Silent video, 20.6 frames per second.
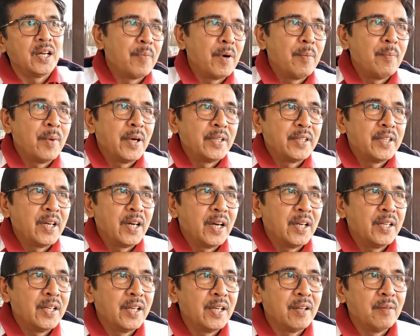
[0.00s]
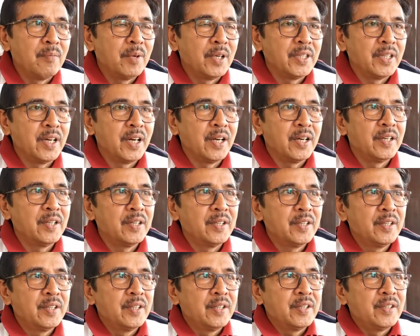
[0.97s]
pamannya ada namanya
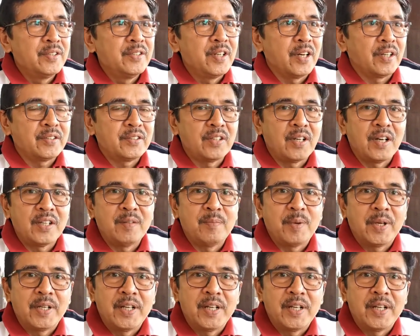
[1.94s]
jaksa di